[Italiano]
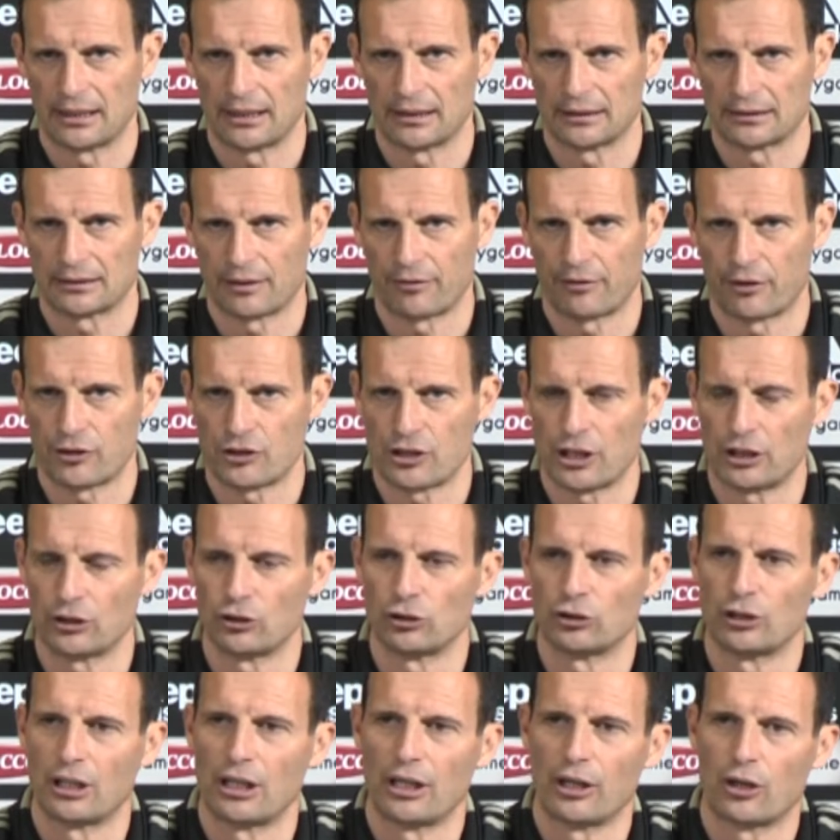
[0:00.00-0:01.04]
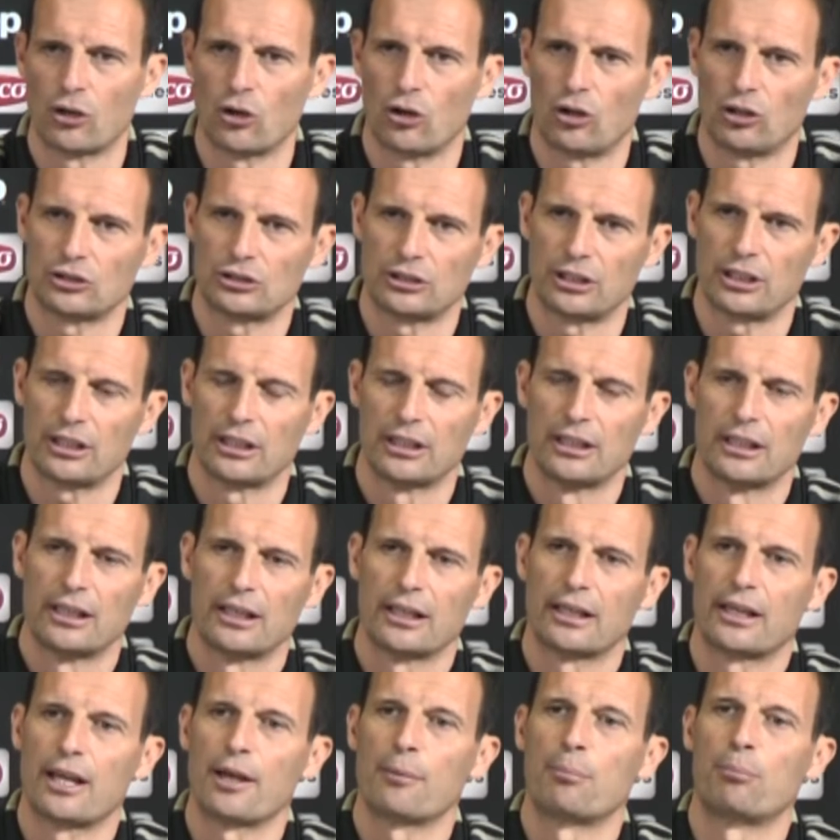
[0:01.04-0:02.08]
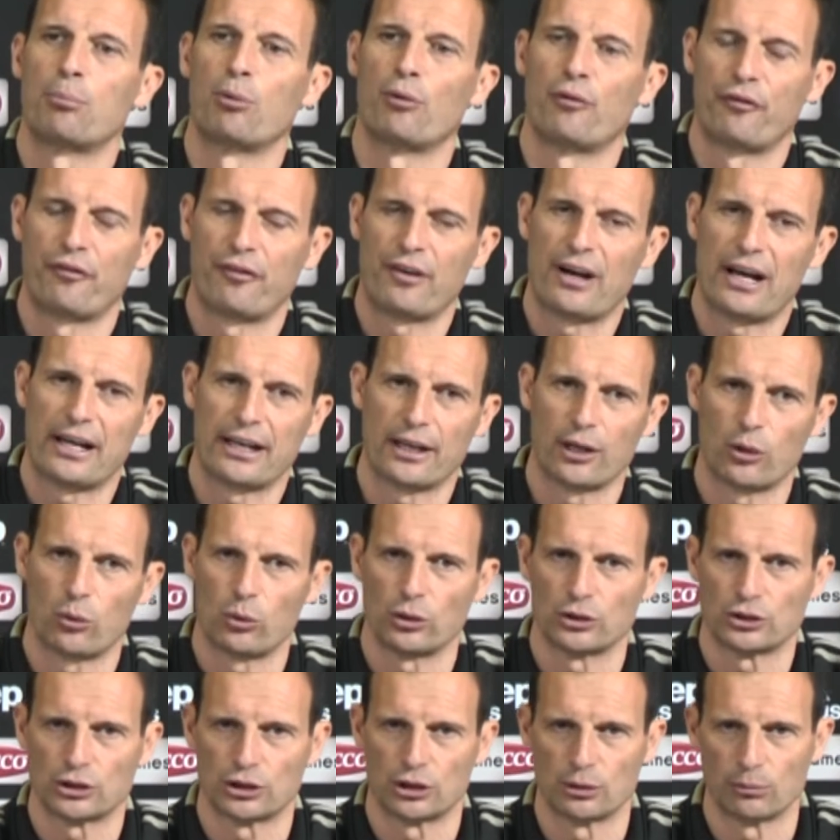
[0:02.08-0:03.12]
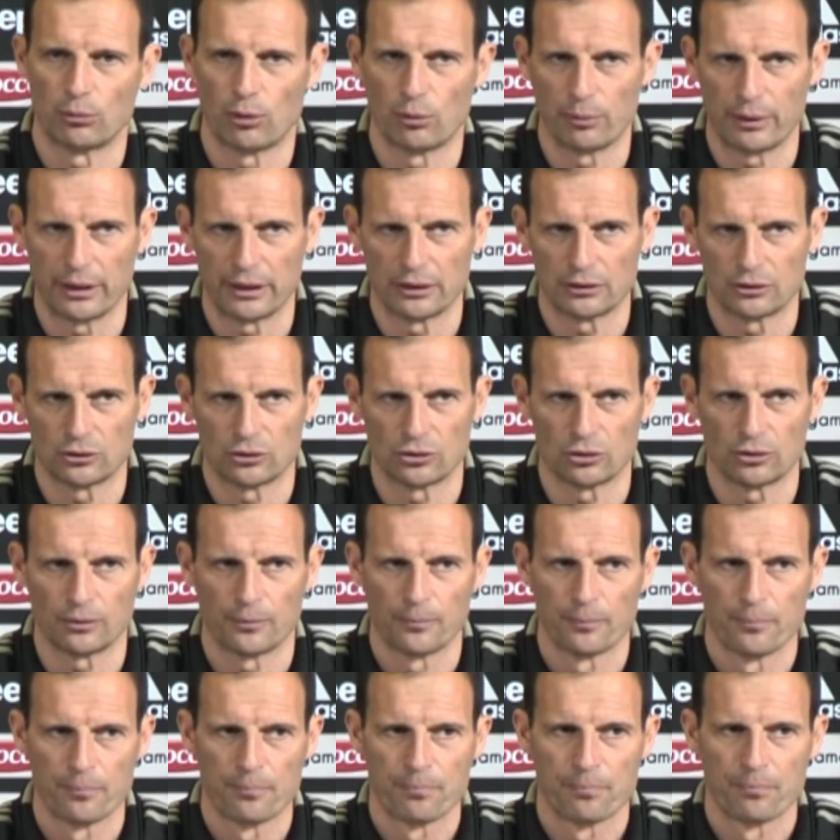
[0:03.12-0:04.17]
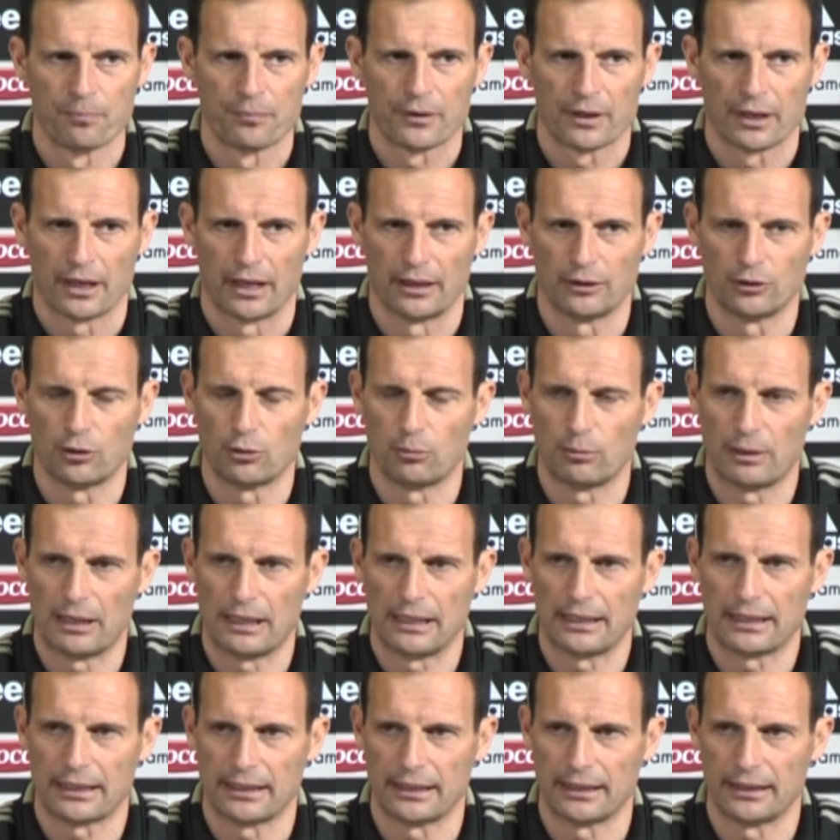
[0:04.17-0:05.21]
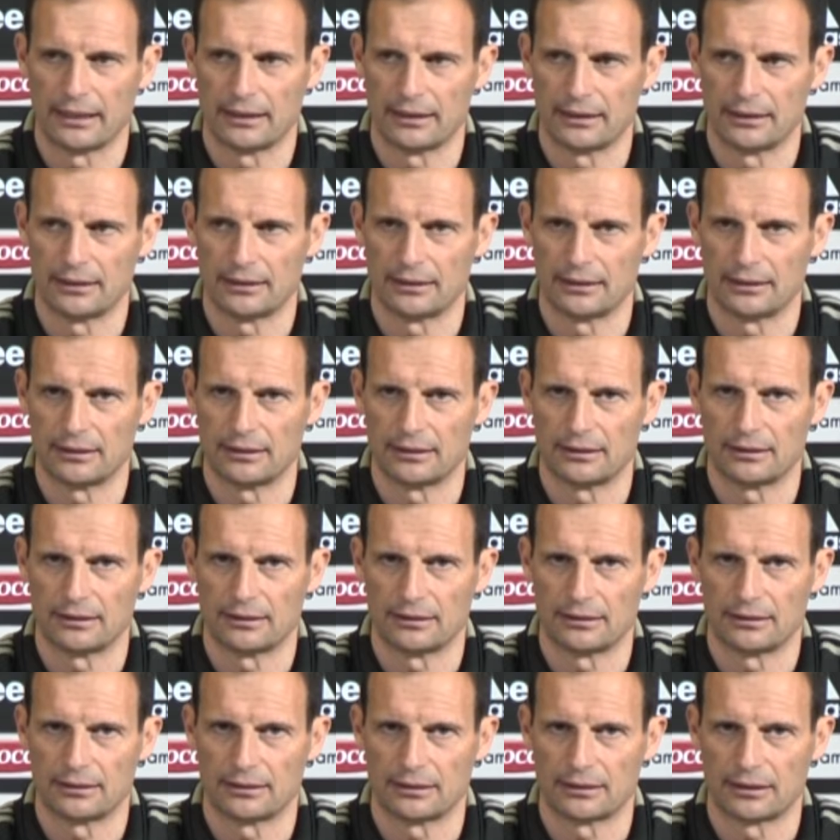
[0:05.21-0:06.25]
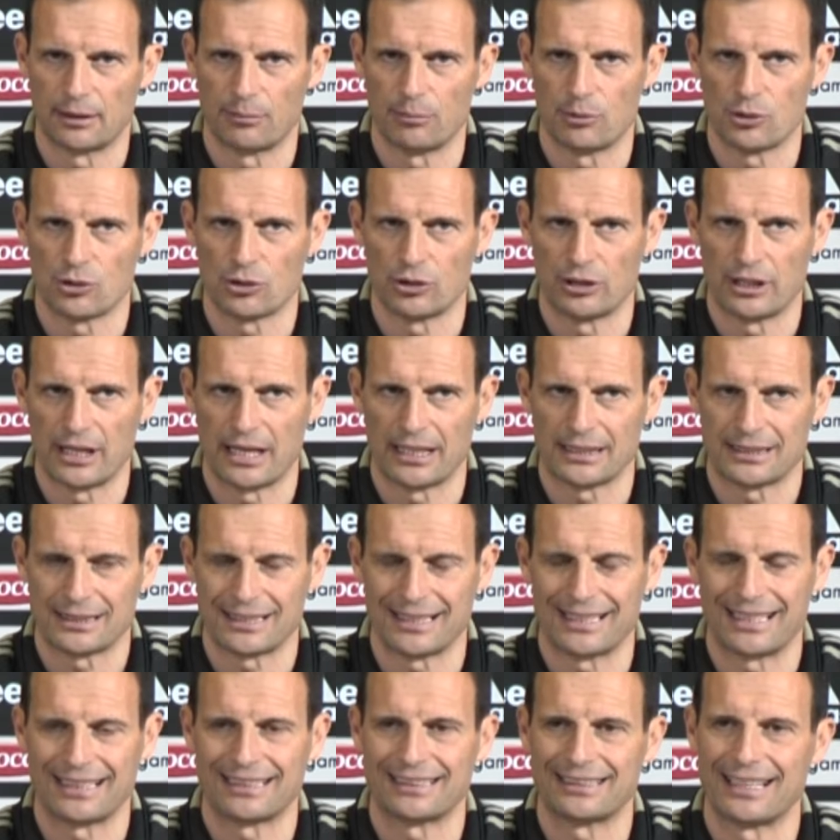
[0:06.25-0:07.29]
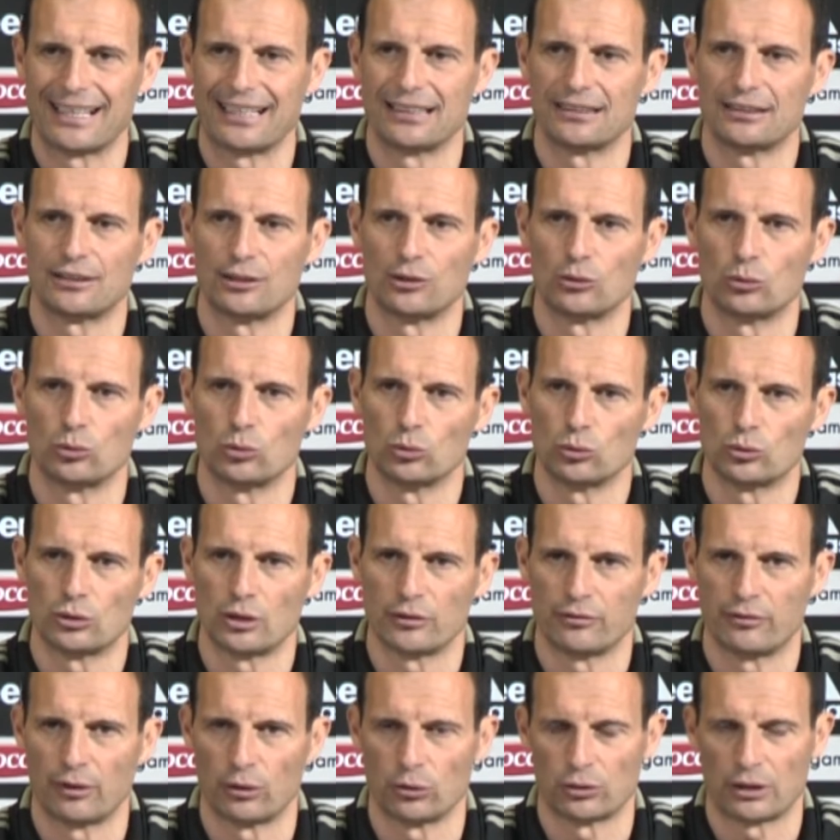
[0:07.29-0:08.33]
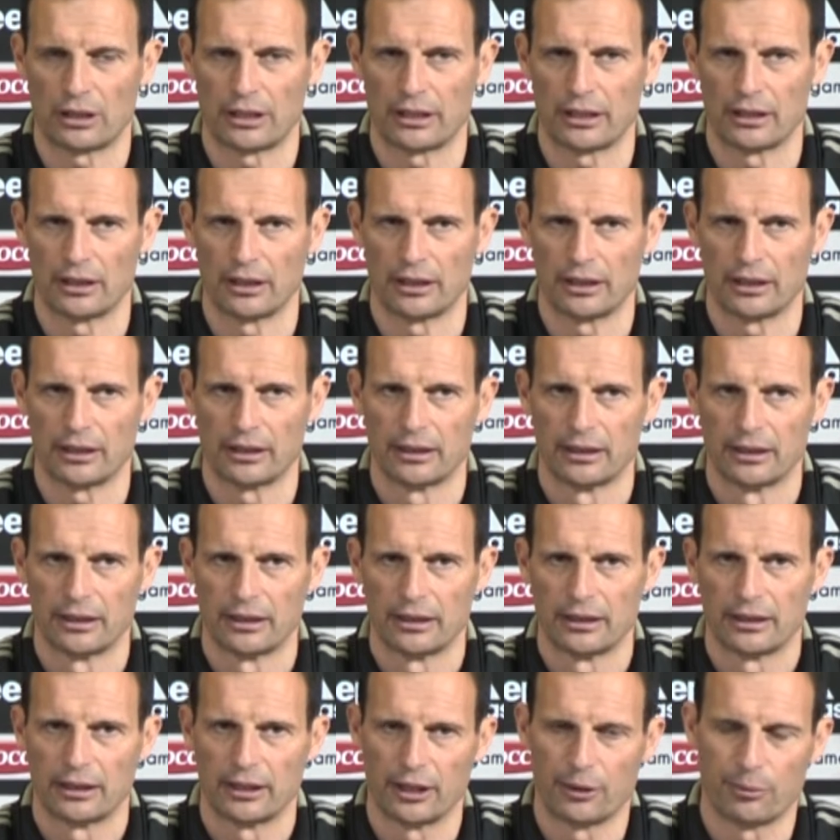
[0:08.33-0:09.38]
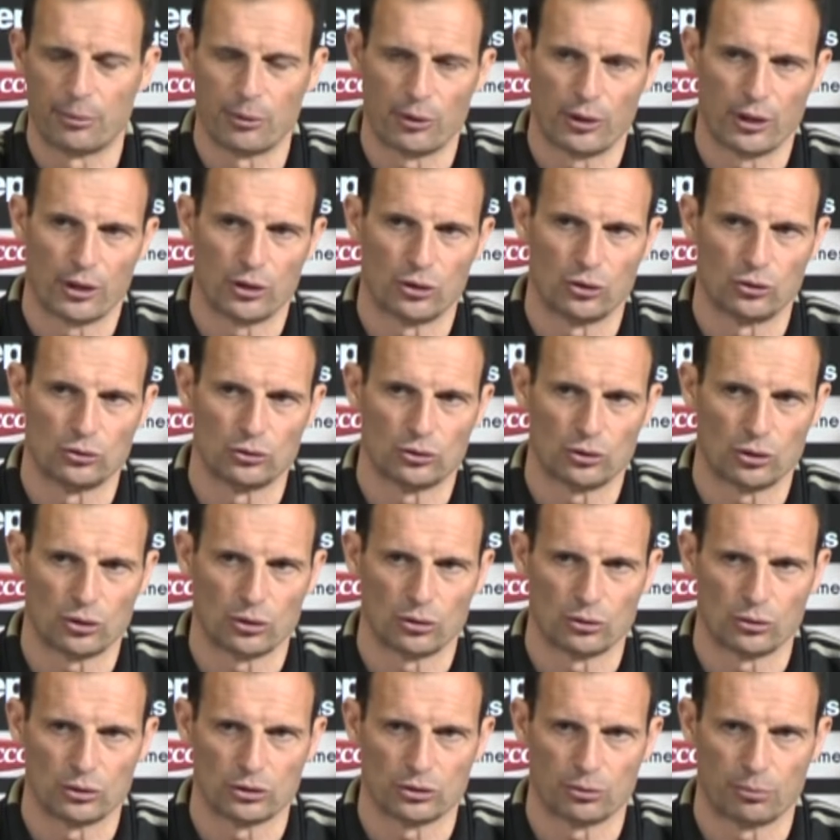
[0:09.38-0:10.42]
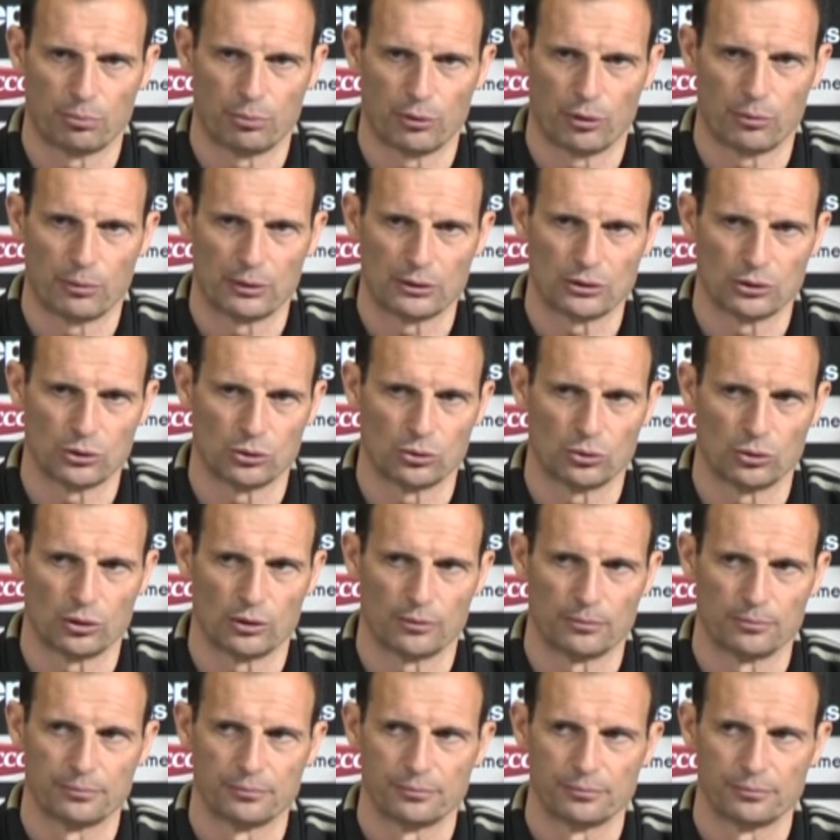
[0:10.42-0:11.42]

sta facendo delle cose che può fare in questo momento. È normale che, che bisogna essere attenti in tutto e valutare i pro e i contro, questo è poco ma sicuro.